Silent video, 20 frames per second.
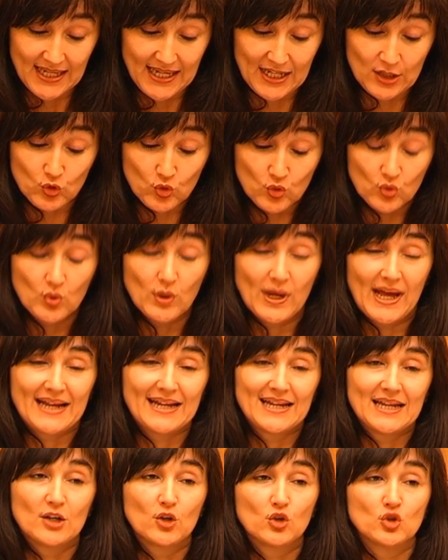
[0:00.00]
e dunque
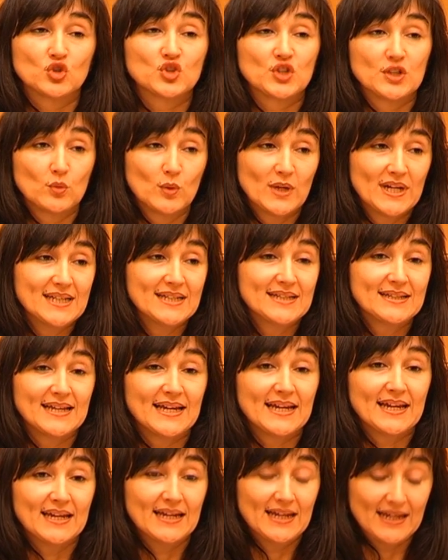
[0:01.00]
anche
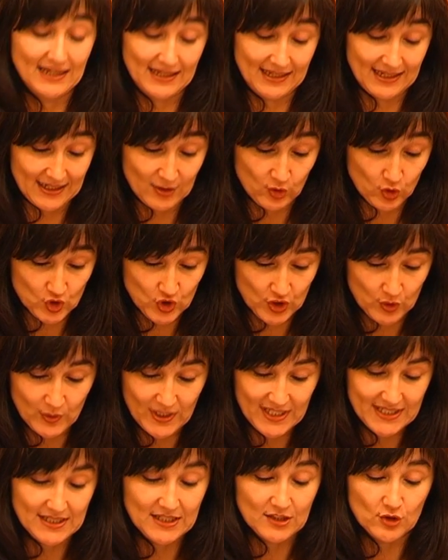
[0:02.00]
conseguente, la
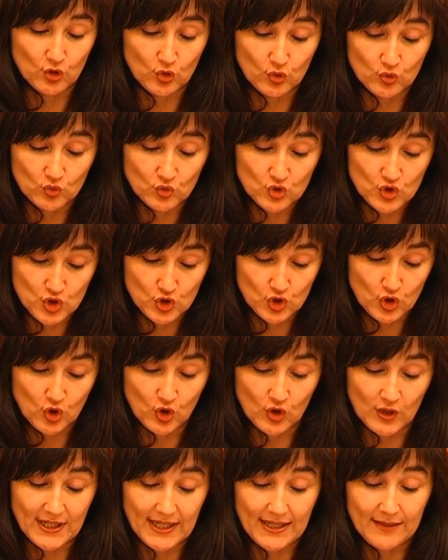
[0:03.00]
conseguente
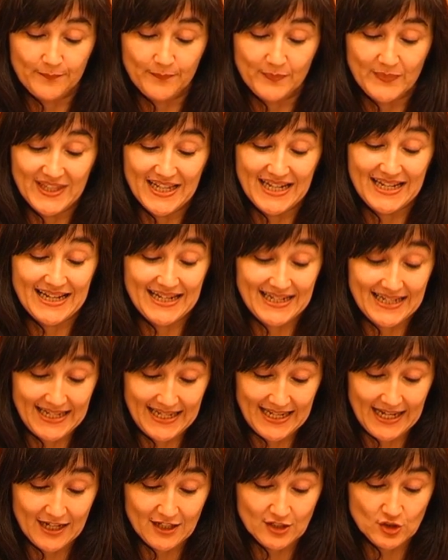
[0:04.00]
introduzione nella
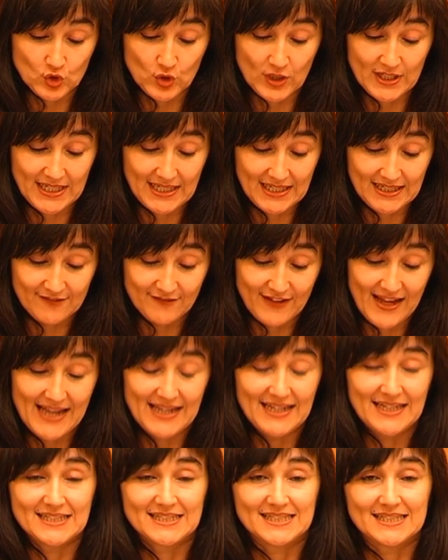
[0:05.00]
LEA, cioè nei
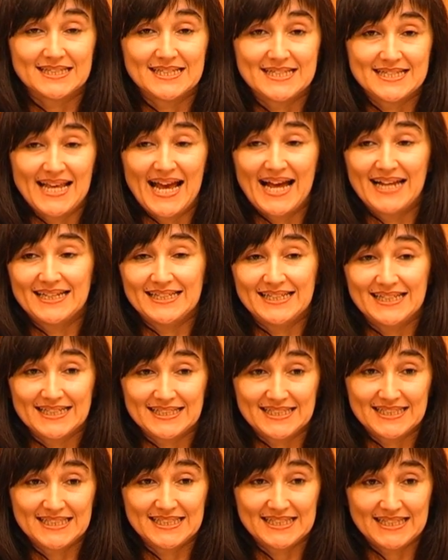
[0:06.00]
livelli essenziali di
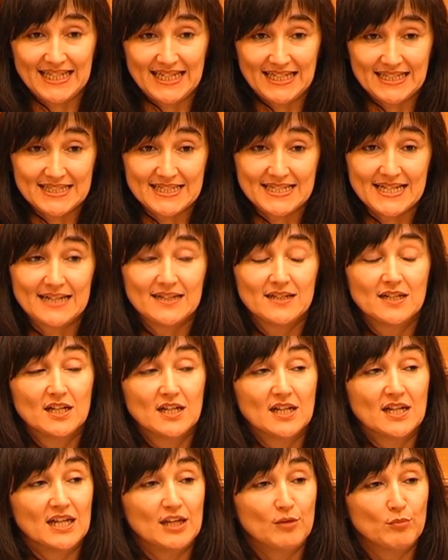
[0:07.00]
assistenza,
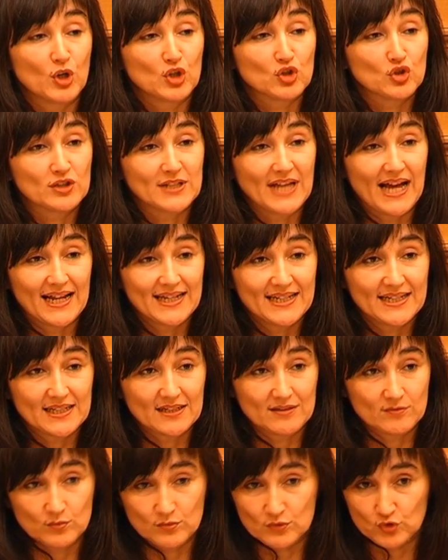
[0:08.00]
in modo
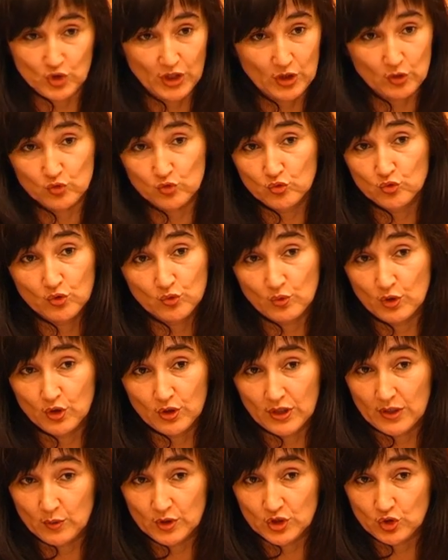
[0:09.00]
tale, cioè con tutto quello
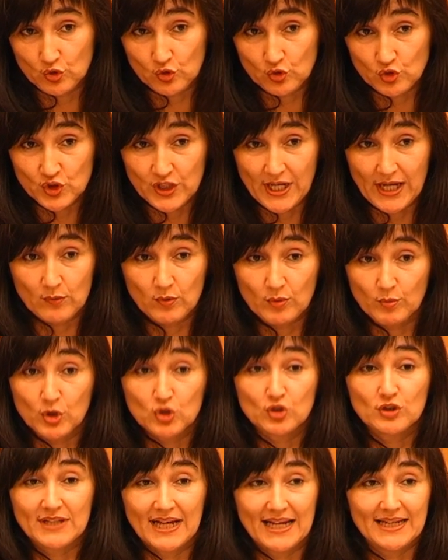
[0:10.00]
che questo consegue, in
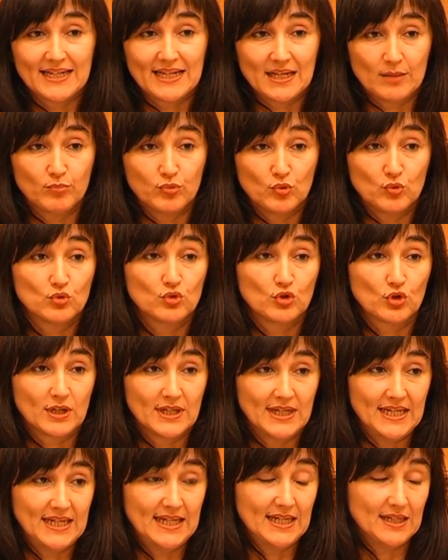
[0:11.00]
modo tale che appunto
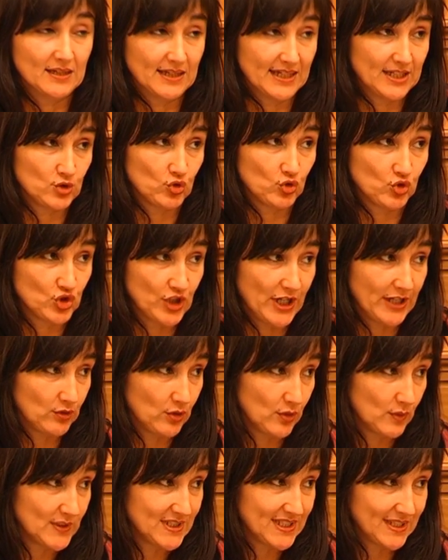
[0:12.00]
chi è
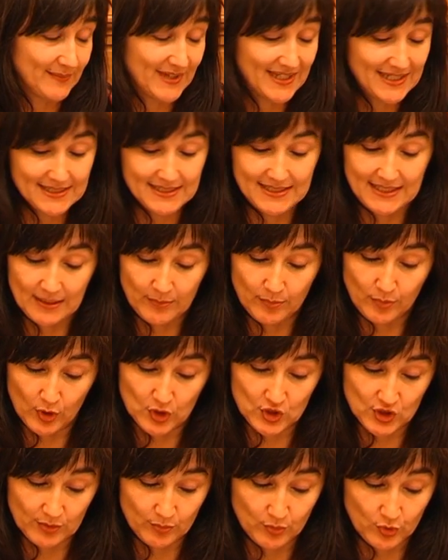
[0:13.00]
soggetto a questa malattia
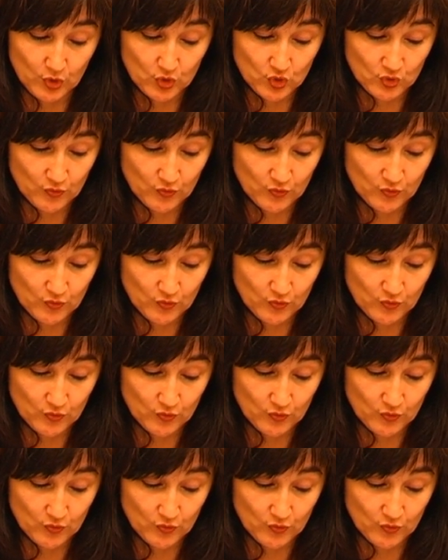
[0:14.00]
possa poi